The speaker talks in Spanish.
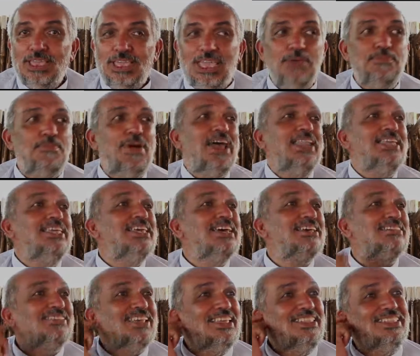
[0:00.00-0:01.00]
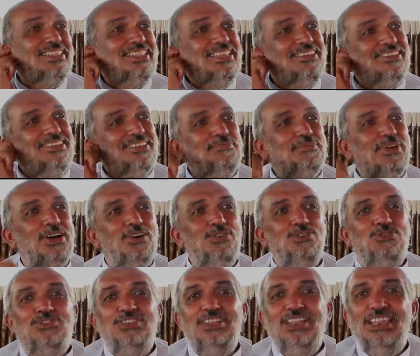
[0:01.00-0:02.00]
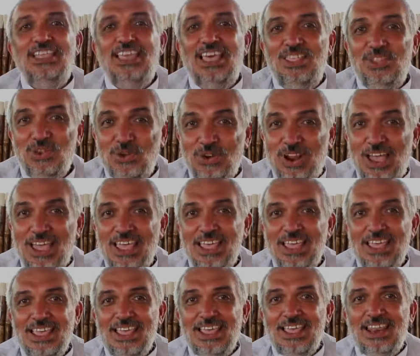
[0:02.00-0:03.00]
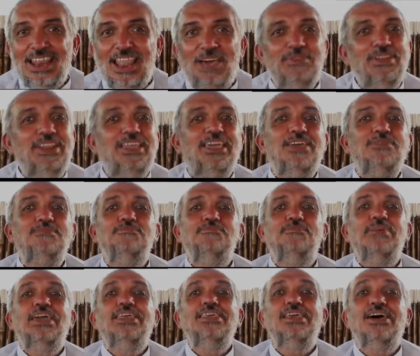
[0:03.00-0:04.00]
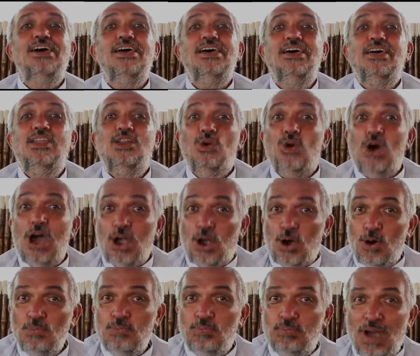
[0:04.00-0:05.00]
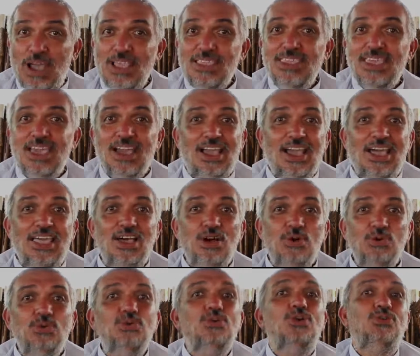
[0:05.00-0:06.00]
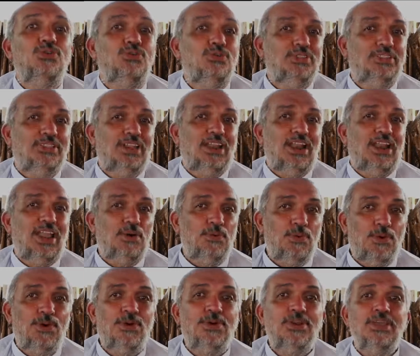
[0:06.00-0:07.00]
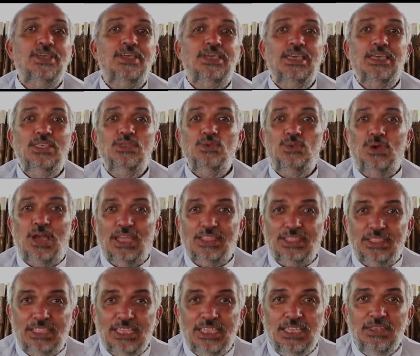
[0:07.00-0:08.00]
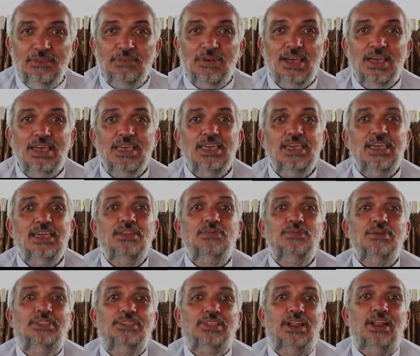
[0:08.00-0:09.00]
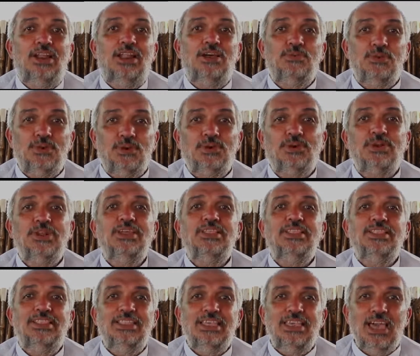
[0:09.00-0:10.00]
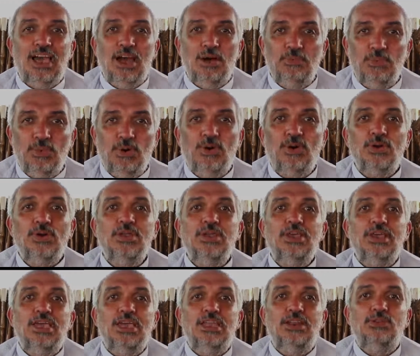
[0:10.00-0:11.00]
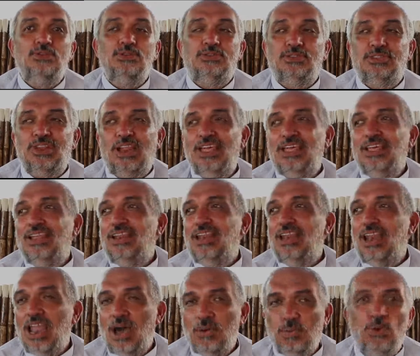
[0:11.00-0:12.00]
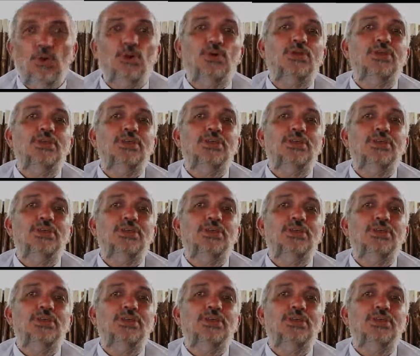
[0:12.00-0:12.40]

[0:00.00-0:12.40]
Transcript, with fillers: Que María Santísima Auxiliadora la Virgen Bella, nos acompaña a cada uno en nuestra labor educativa, en nuestra labor de amor, en nuestra labor